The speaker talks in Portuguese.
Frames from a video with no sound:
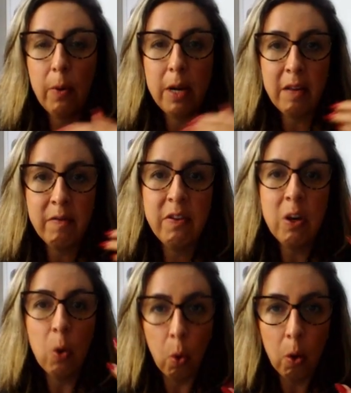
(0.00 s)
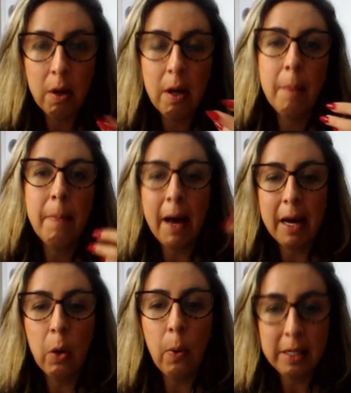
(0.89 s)
ele enviou
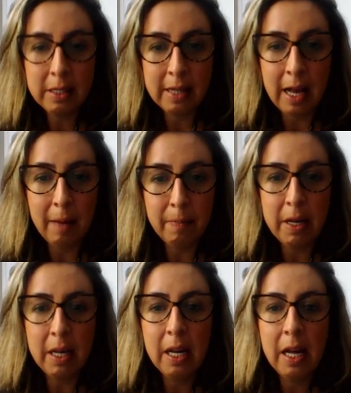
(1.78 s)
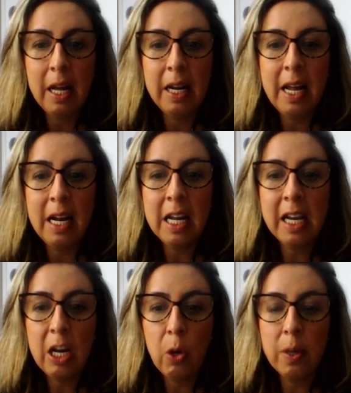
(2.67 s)
para o WhatsApp né? Ele
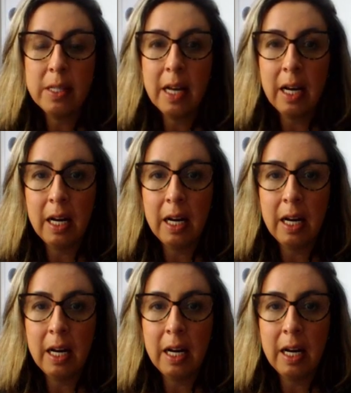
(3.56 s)
criou essa